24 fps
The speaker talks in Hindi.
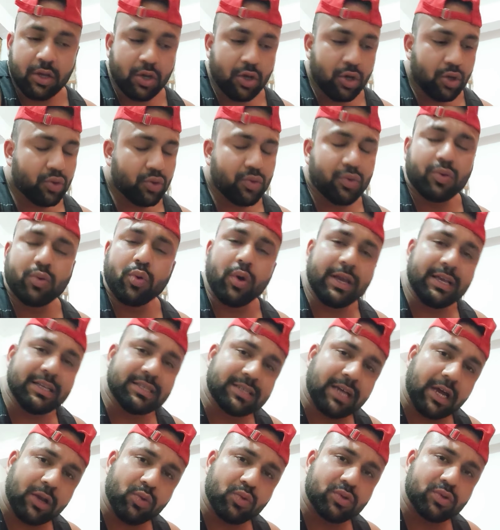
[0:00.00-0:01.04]
तो कोई
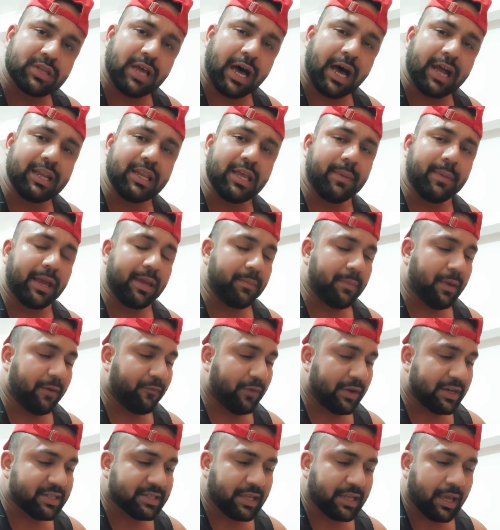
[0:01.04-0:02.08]
इसका नुकसान नहीं है भाई मैं
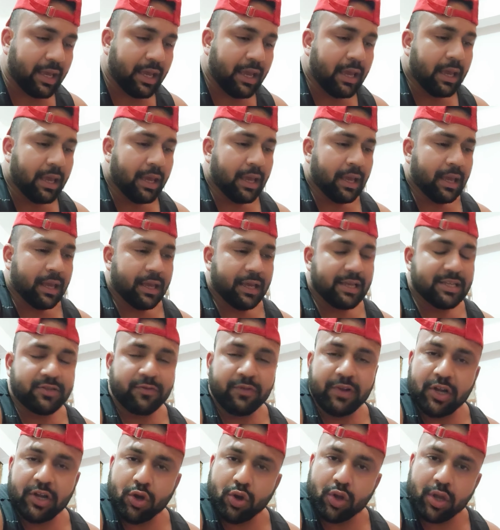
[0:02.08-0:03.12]
फिर से इस
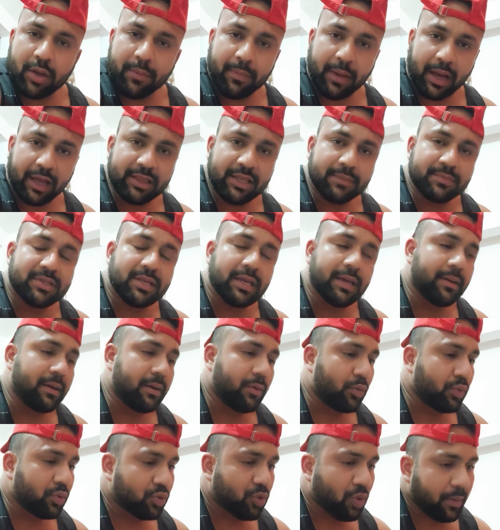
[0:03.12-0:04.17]
वीडियो के माध्यम से
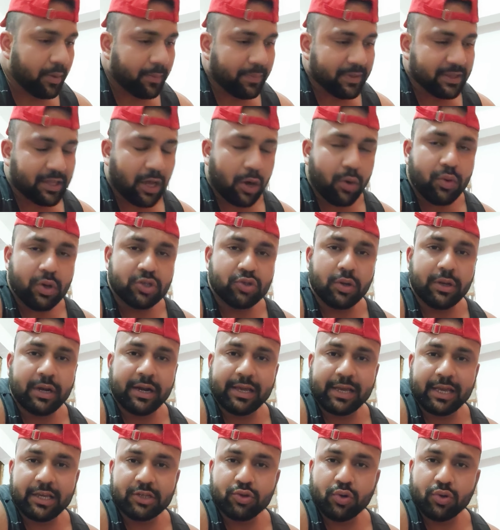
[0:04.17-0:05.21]
उनको भी बताऊंगा जो
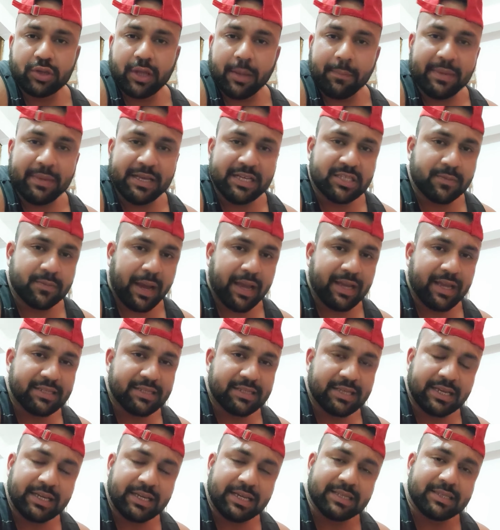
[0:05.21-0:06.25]
लड़के जो होते हैं बीस
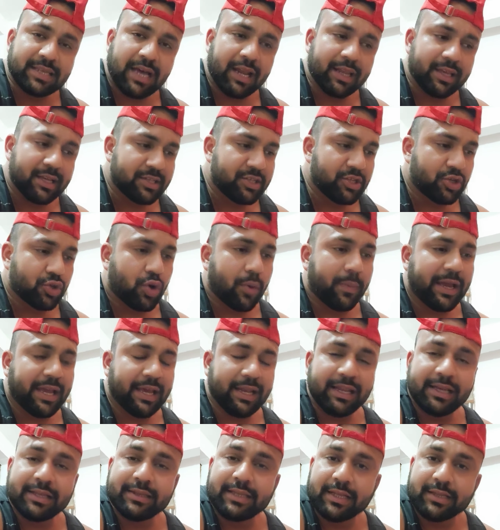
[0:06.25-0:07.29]
बाईस इक्कीस साल के जिनको मैं
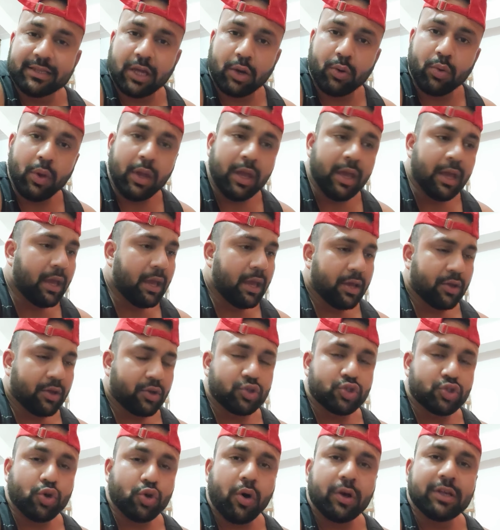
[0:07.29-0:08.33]
ये लिख देता हूँ
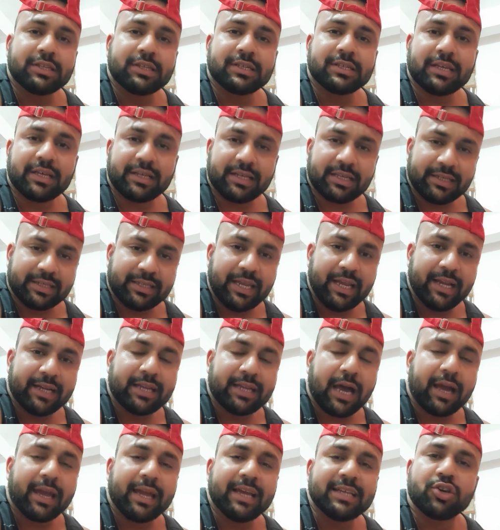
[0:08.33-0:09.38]
तो जो ठीक
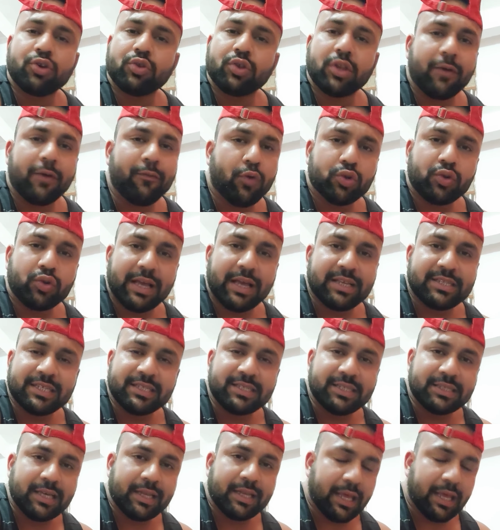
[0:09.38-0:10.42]
ठाक एज के होते हैं वो तो ऐसी
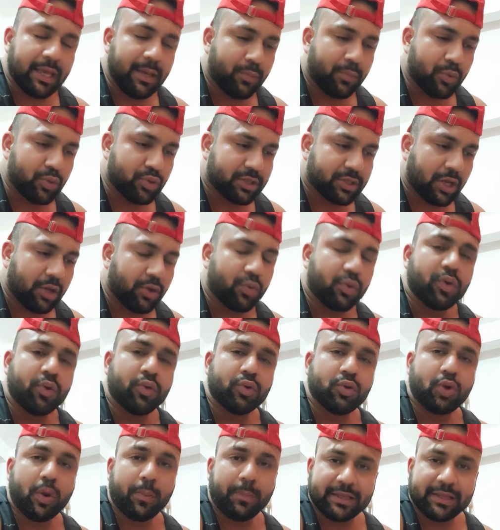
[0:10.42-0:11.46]
चीज़ें नहीं पूछते क्योंकि
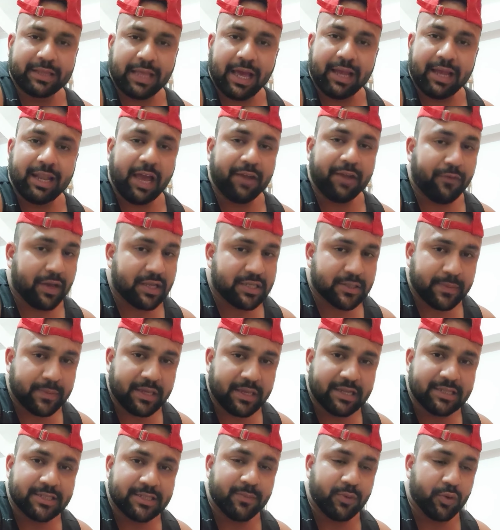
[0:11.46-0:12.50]
उनको पता है लाइफ
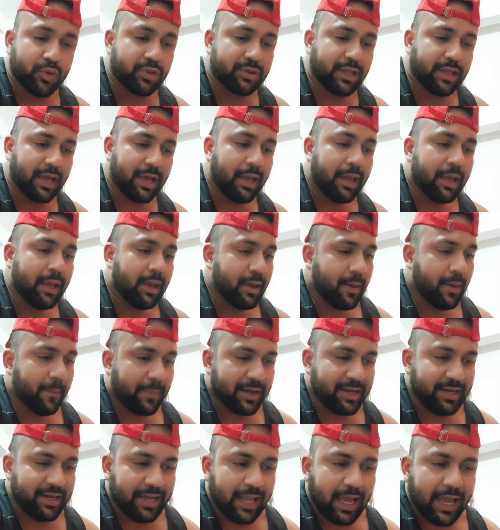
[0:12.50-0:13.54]
एक्सपीरियंस भी होता है
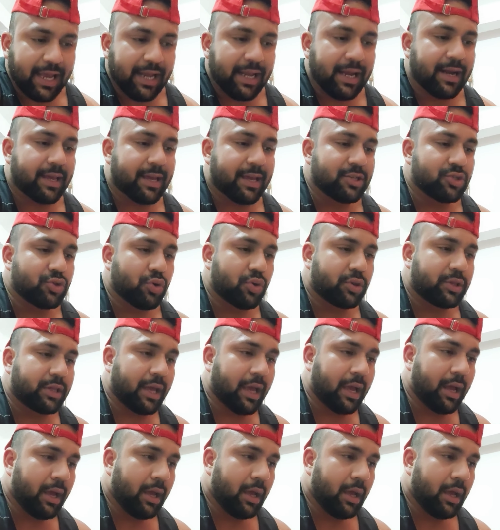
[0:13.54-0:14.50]
पर नए लड़के जो होते हैं